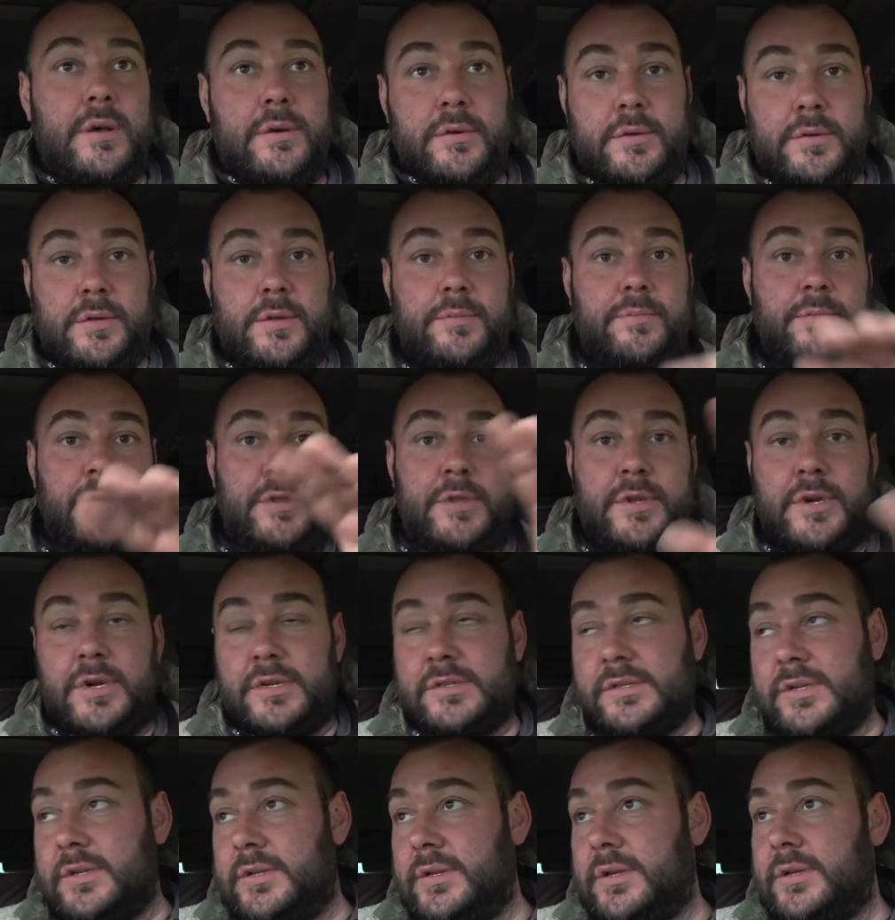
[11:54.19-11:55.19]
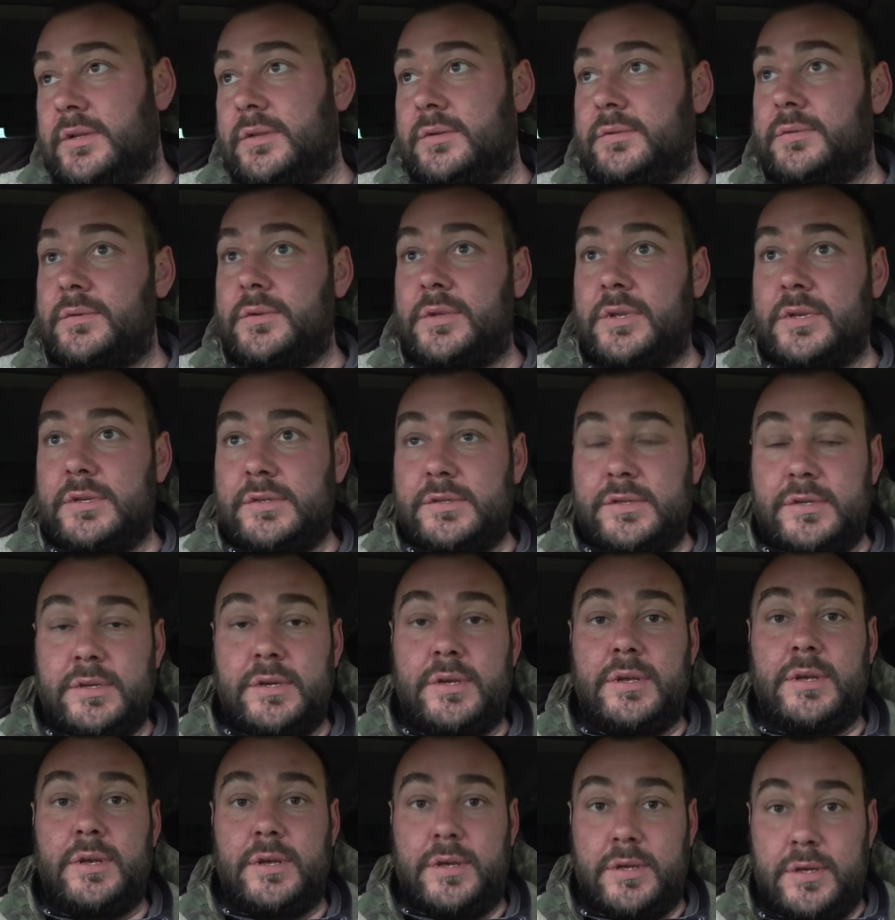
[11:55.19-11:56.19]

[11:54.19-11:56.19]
Вот именно раскладывать. Если